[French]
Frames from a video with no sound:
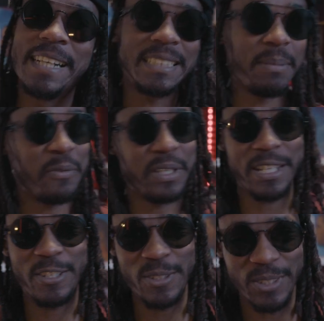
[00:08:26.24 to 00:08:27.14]
ah ça m'a fait
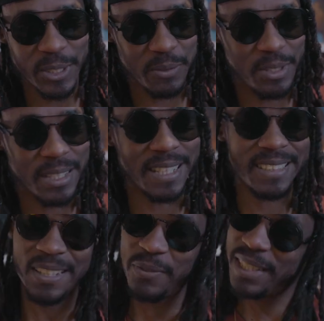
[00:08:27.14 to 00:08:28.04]
quelque chose quand j'ai vu ça.
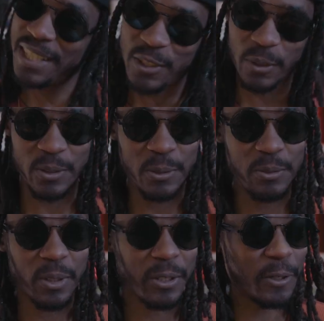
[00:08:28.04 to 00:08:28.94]
Ça fait quelque chose quand tu
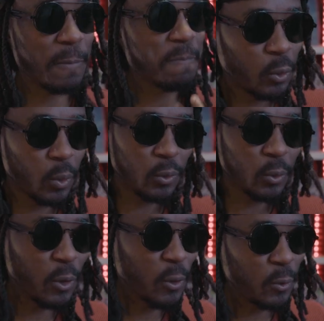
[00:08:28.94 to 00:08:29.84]
vois que tu es
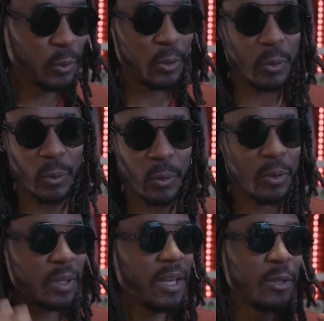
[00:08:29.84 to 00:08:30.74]
sur le coup d'un
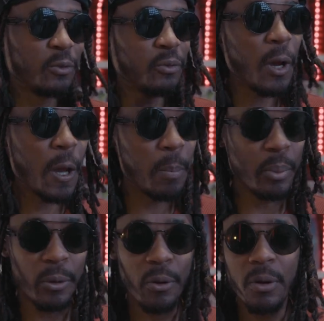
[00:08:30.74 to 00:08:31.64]
truc, tu vois un
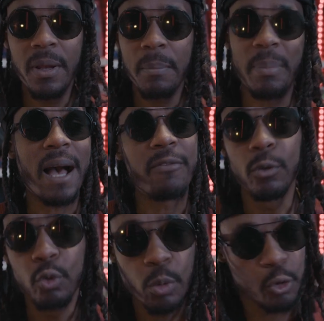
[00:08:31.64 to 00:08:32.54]
peu... Ah, avant
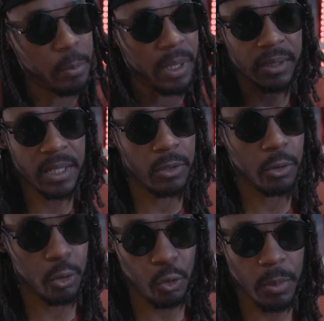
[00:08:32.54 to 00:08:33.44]
tout le monde, je suis pas en train de dire
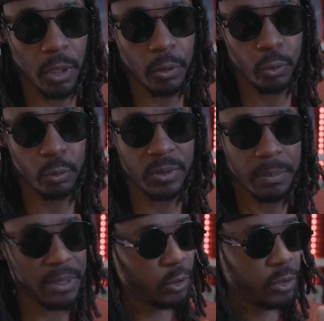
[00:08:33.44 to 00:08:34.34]
que je suis meilleur que tout le monde,
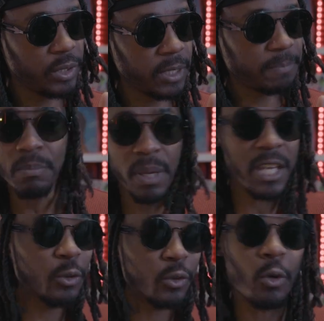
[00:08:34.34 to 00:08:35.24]
c'est pas ce que je veux dire.
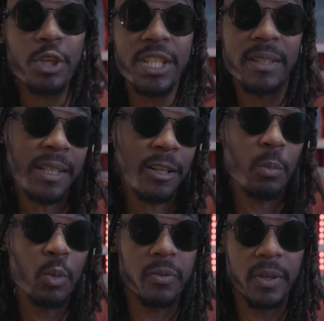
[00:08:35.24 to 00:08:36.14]
Mais juste que j'étais dans
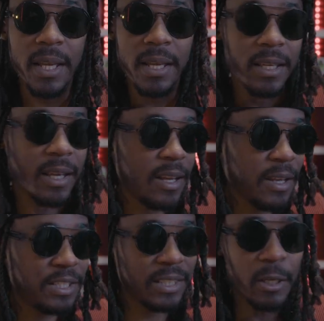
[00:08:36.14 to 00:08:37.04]
le move.
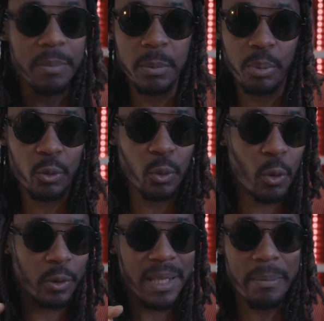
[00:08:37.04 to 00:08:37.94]
Euh, j'étais un petit peu sur le
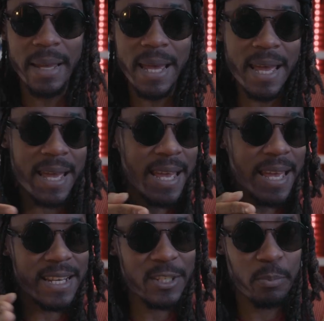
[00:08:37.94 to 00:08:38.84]
côté, mais
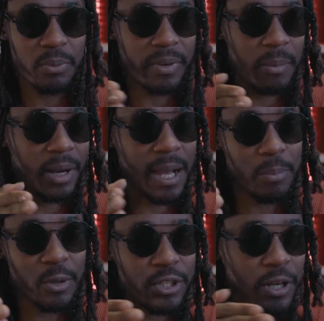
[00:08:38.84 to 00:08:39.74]
je pouvais me
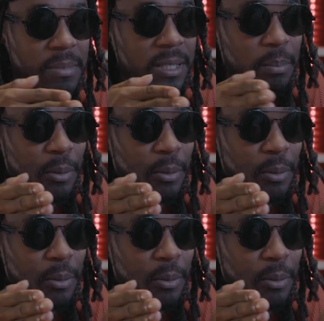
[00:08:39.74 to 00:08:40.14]
rapprocher un petit